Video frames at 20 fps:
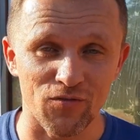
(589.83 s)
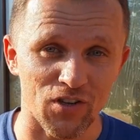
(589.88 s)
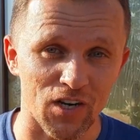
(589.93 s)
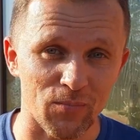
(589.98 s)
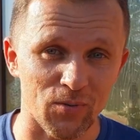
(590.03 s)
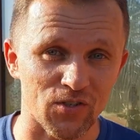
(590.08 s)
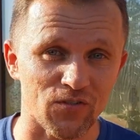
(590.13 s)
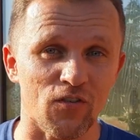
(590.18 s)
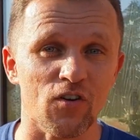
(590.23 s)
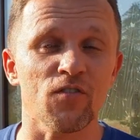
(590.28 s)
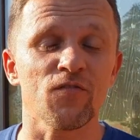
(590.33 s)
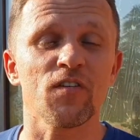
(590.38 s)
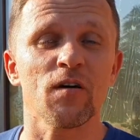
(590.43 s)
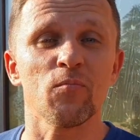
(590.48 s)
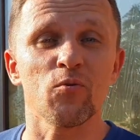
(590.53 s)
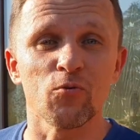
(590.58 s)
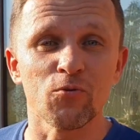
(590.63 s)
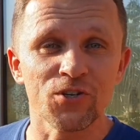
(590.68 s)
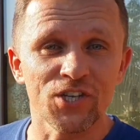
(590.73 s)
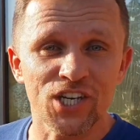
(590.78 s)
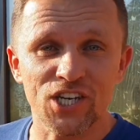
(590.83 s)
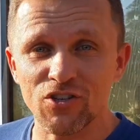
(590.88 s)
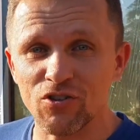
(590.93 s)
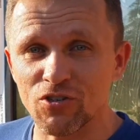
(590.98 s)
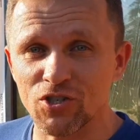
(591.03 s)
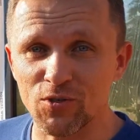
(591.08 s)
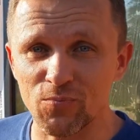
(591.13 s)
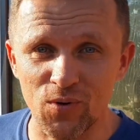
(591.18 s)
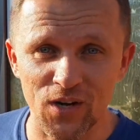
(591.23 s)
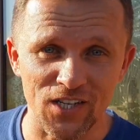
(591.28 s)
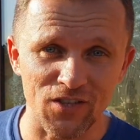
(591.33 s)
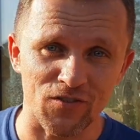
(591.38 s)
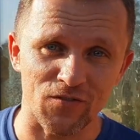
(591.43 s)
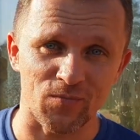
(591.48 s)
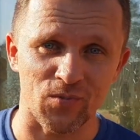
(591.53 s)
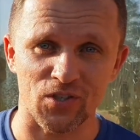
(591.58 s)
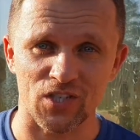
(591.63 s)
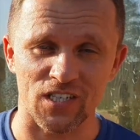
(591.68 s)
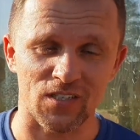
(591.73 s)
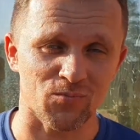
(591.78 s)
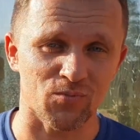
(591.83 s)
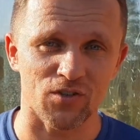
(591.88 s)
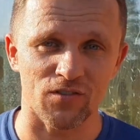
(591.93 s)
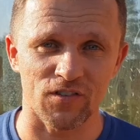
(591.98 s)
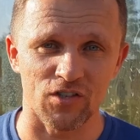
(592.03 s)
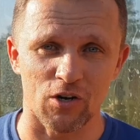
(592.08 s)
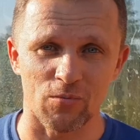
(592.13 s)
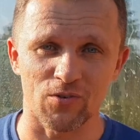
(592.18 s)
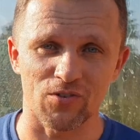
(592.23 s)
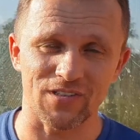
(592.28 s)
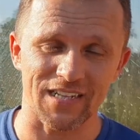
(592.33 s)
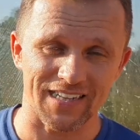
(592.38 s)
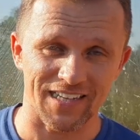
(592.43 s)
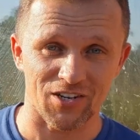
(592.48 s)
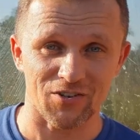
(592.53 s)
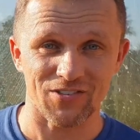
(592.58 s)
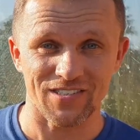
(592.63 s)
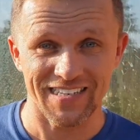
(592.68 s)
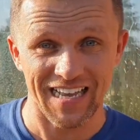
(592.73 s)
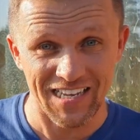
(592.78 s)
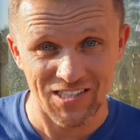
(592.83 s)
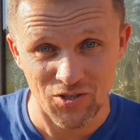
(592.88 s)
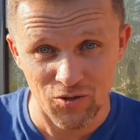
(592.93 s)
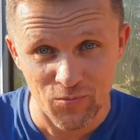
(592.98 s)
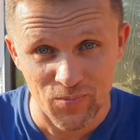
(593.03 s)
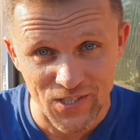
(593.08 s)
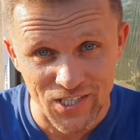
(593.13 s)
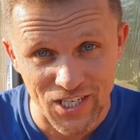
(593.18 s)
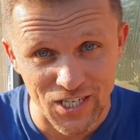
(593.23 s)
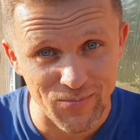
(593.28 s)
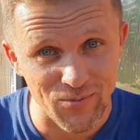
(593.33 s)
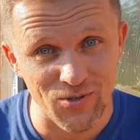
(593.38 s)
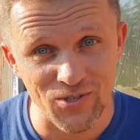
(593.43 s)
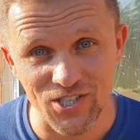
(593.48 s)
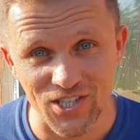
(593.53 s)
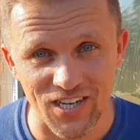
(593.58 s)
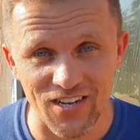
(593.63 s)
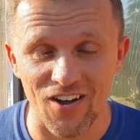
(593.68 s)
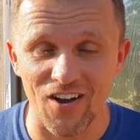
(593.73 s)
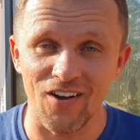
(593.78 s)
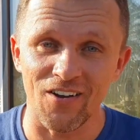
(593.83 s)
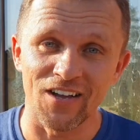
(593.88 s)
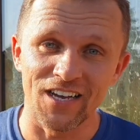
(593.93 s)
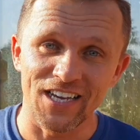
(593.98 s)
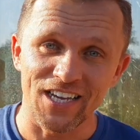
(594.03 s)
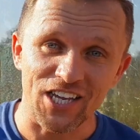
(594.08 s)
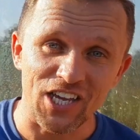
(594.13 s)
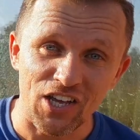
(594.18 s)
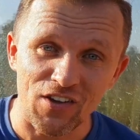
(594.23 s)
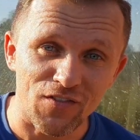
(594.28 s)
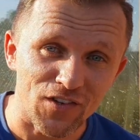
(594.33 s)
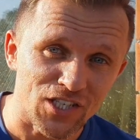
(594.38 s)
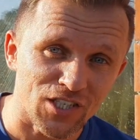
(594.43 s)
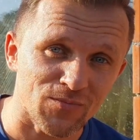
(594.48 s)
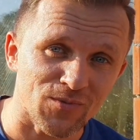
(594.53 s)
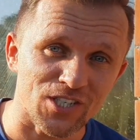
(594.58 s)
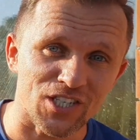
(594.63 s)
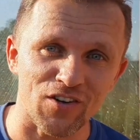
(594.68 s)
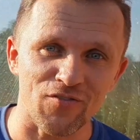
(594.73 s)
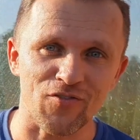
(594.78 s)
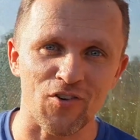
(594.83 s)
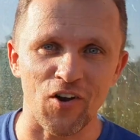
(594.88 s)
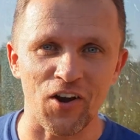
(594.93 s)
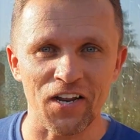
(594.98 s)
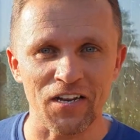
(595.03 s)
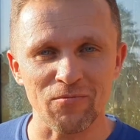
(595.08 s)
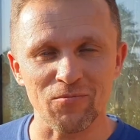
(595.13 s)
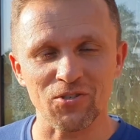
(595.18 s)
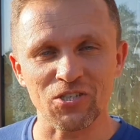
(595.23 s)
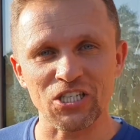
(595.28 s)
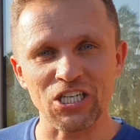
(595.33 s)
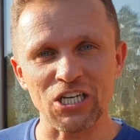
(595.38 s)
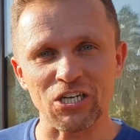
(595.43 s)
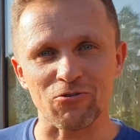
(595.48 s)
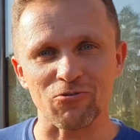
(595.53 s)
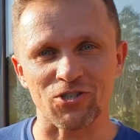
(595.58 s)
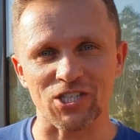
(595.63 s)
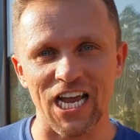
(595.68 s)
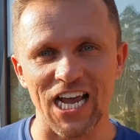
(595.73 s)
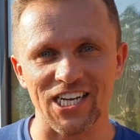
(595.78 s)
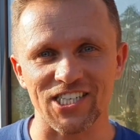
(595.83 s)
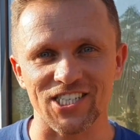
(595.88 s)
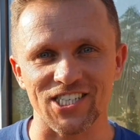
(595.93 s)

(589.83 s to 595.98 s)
które pozwolą Wam uniknąć błędów podczas budowy domu, dlatego zasubskrybujcie go i widzimy się w kolejnym odcinku. Cześć!